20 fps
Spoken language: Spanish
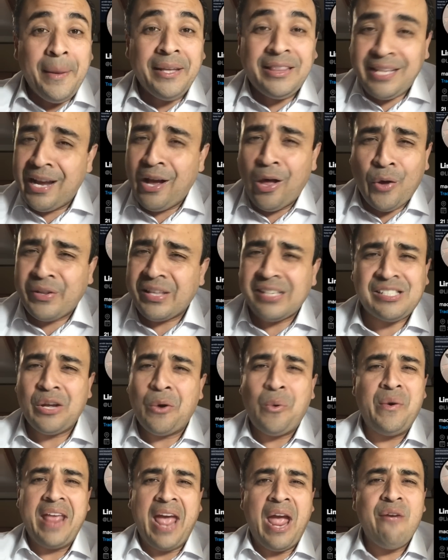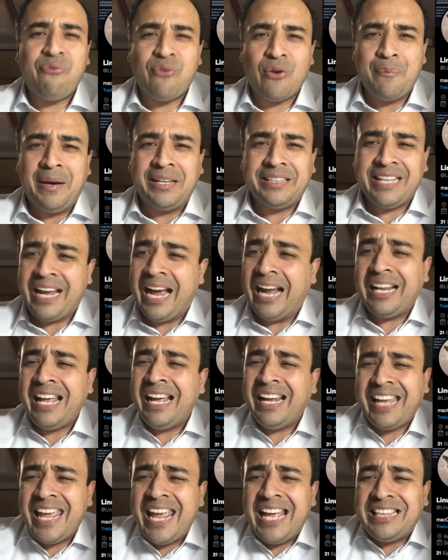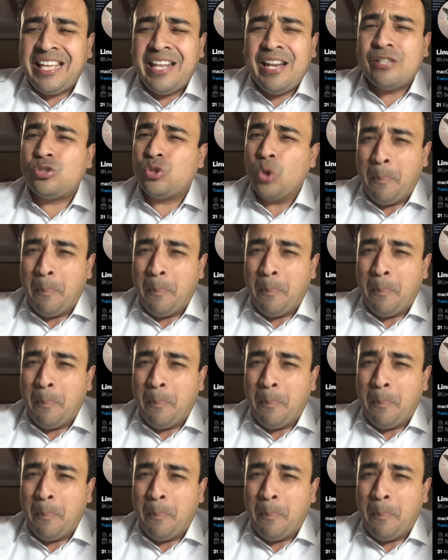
investigador de seguridad informática, alguien que ya tiene